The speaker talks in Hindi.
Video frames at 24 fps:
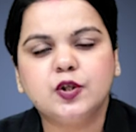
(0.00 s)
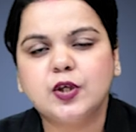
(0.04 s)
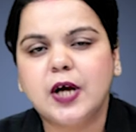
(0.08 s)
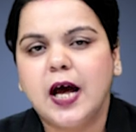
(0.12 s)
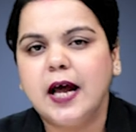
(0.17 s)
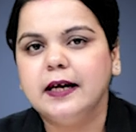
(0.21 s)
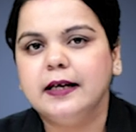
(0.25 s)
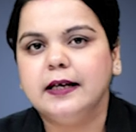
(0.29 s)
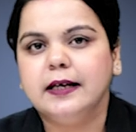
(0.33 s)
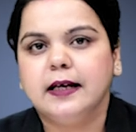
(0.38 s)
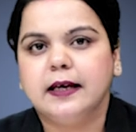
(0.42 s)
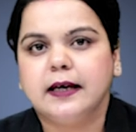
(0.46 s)

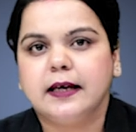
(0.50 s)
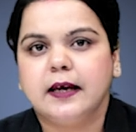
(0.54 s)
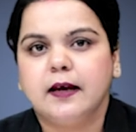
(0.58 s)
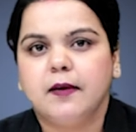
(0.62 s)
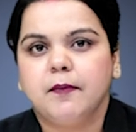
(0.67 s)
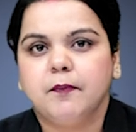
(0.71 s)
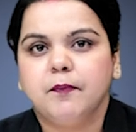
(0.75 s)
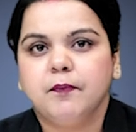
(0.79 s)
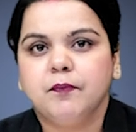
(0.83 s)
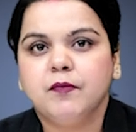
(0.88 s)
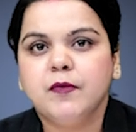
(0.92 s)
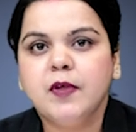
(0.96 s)
जाने लगे
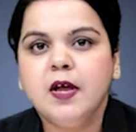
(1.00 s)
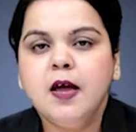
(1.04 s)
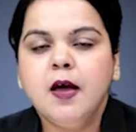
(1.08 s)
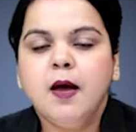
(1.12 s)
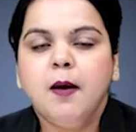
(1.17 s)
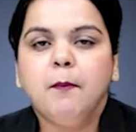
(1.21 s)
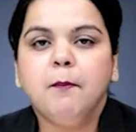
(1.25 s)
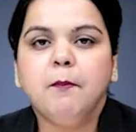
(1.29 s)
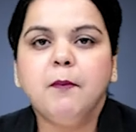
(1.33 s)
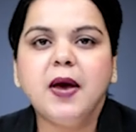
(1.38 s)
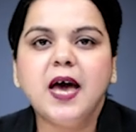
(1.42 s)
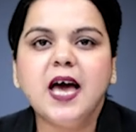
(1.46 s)

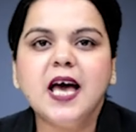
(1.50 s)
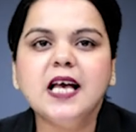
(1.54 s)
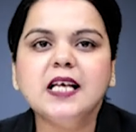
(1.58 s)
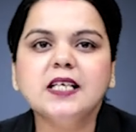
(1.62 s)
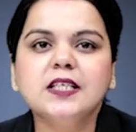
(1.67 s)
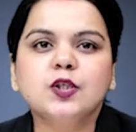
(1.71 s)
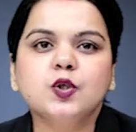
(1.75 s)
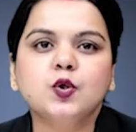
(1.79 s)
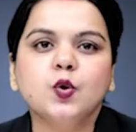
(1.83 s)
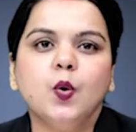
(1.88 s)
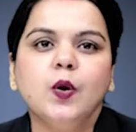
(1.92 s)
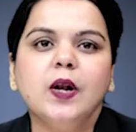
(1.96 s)
महज
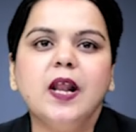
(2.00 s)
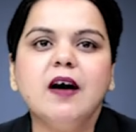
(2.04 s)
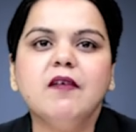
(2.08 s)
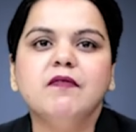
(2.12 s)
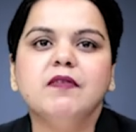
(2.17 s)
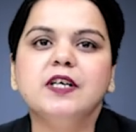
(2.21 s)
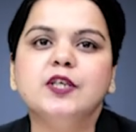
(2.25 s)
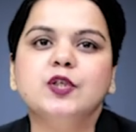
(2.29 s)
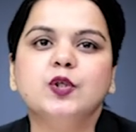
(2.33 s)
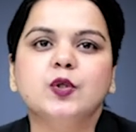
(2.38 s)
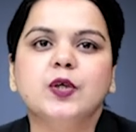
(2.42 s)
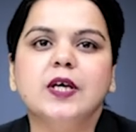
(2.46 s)
16
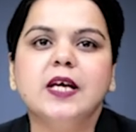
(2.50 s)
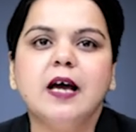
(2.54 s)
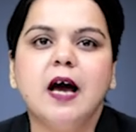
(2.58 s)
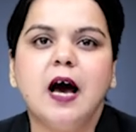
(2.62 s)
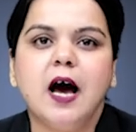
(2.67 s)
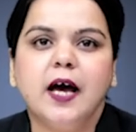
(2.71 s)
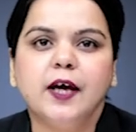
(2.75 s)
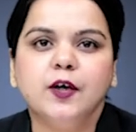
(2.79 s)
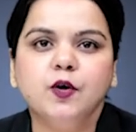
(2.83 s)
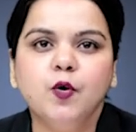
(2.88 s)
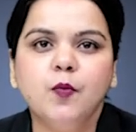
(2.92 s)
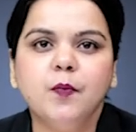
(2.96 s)
वर्ष की
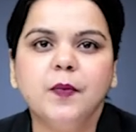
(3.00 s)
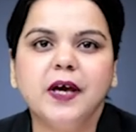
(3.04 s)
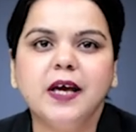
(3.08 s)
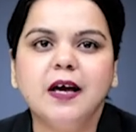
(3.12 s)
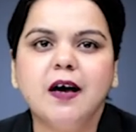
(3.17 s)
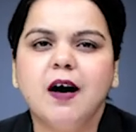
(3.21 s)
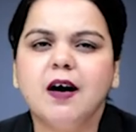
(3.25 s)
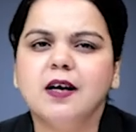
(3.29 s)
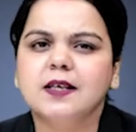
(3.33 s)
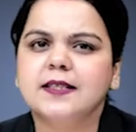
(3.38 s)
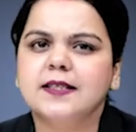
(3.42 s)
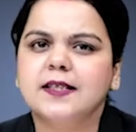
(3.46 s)
आयु में
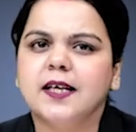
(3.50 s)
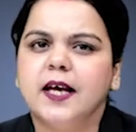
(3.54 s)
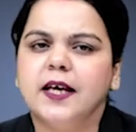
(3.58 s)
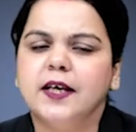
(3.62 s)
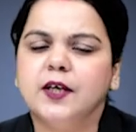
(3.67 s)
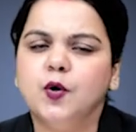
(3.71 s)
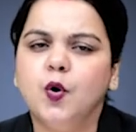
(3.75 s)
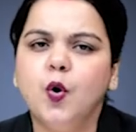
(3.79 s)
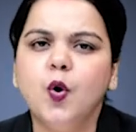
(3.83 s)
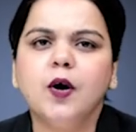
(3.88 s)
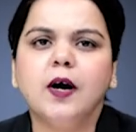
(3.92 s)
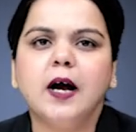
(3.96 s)

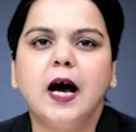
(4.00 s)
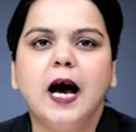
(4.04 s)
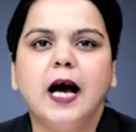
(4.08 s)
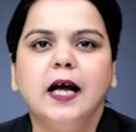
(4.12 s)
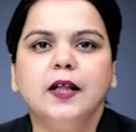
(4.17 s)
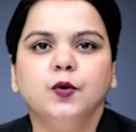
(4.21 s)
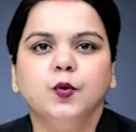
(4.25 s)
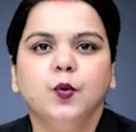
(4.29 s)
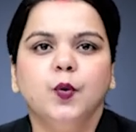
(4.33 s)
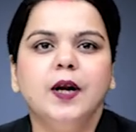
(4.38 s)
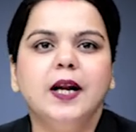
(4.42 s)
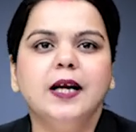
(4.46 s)
असहयोग
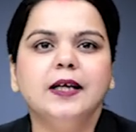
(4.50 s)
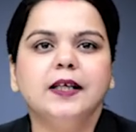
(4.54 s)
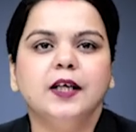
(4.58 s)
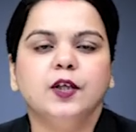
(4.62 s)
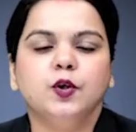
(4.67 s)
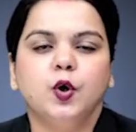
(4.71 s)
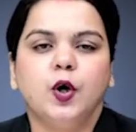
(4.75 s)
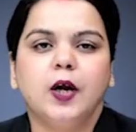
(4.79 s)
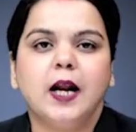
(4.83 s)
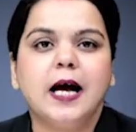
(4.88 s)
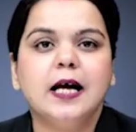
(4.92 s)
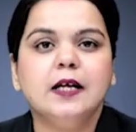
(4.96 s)
आंदोलन के
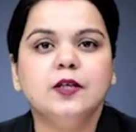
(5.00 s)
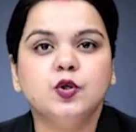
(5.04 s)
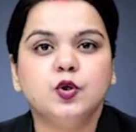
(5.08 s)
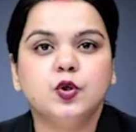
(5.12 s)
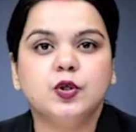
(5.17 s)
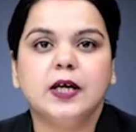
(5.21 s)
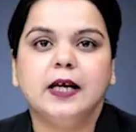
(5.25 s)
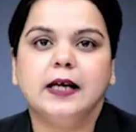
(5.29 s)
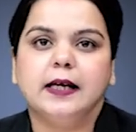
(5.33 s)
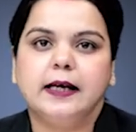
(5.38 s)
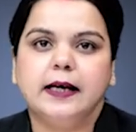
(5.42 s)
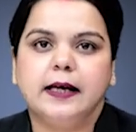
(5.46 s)
दौरान
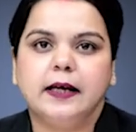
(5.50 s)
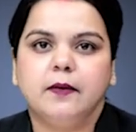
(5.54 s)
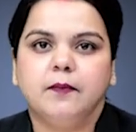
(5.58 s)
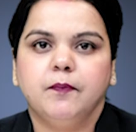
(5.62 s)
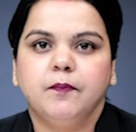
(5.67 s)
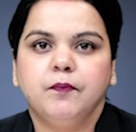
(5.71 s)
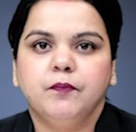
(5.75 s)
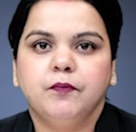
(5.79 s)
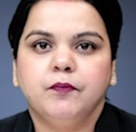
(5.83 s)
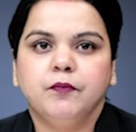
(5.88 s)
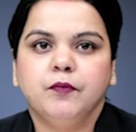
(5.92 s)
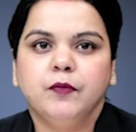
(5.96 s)
जेल गए
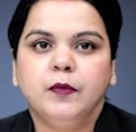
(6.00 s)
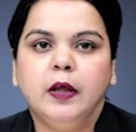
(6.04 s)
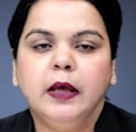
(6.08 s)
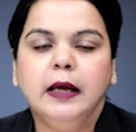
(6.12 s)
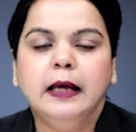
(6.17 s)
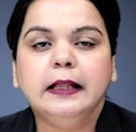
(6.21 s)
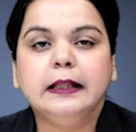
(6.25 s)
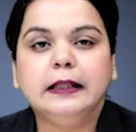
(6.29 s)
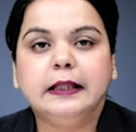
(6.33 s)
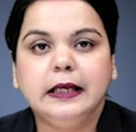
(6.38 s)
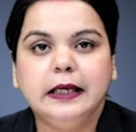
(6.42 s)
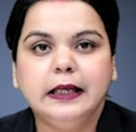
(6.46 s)

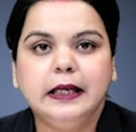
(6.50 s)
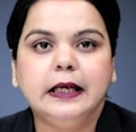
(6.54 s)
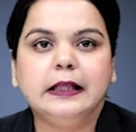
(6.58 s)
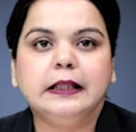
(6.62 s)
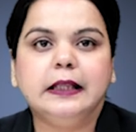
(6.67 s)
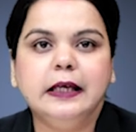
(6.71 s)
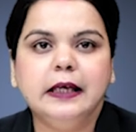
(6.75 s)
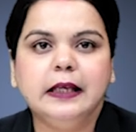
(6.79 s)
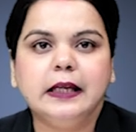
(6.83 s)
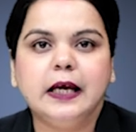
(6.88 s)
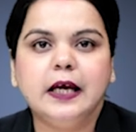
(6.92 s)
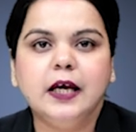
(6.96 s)
धीरे
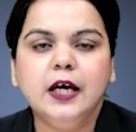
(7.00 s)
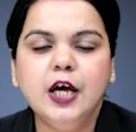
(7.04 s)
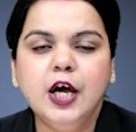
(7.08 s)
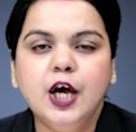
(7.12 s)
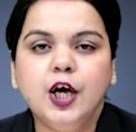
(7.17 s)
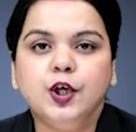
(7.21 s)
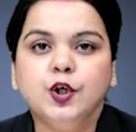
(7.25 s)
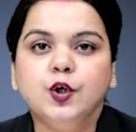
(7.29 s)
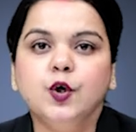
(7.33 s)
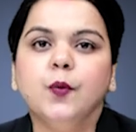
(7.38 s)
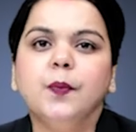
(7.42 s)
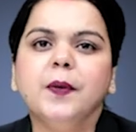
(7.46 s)
धीरे
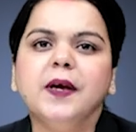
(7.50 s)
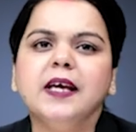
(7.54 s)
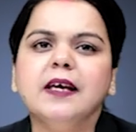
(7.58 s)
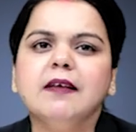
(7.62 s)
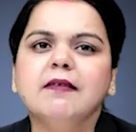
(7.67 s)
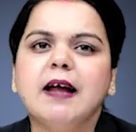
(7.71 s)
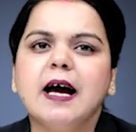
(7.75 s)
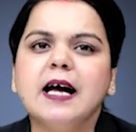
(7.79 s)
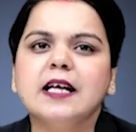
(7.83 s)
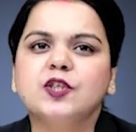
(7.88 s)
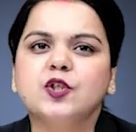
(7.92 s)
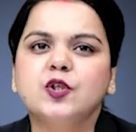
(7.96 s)
यूपी की
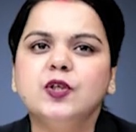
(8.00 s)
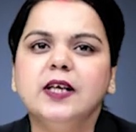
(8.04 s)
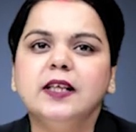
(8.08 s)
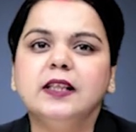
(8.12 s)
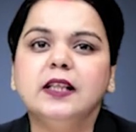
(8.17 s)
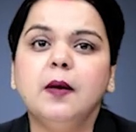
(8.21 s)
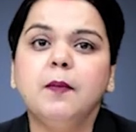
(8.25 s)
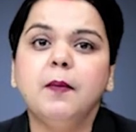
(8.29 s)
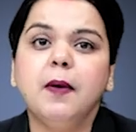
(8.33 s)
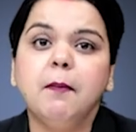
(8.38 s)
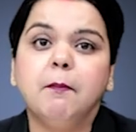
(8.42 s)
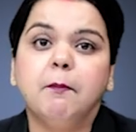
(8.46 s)

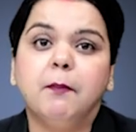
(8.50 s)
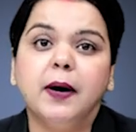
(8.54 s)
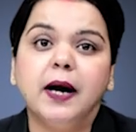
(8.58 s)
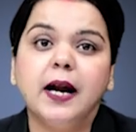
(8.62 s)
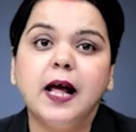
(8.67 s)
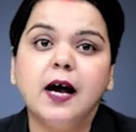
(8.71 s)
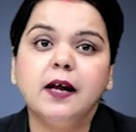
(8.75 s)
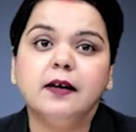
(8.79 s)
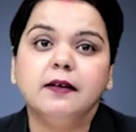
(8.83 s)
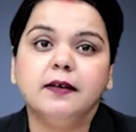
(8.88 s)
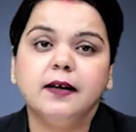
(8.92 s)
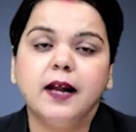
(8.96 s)
राजनीति में
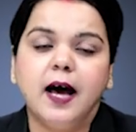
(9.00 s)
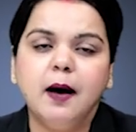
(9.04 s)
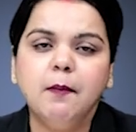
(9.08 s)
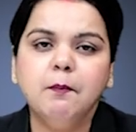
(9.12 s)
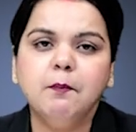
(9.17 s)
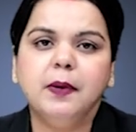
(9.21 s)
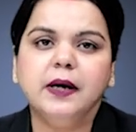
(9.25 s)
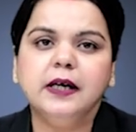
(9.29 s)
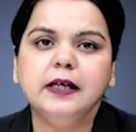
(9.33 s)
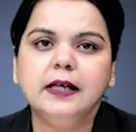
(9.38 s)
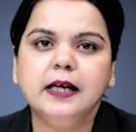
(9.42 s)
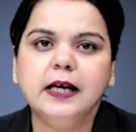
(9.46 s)
बड़ा नाम
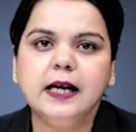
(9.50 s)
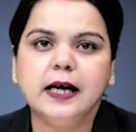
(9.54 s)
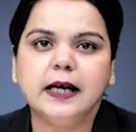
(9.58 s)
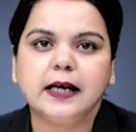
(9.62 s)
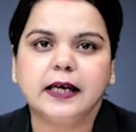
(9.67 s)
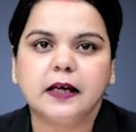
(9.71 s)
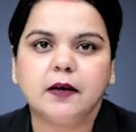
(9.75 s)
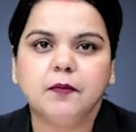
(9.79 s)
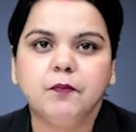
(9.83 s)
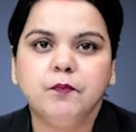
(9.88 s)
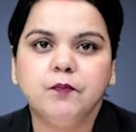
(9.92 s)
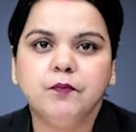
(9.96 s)
बनने
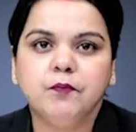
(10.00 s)
लगे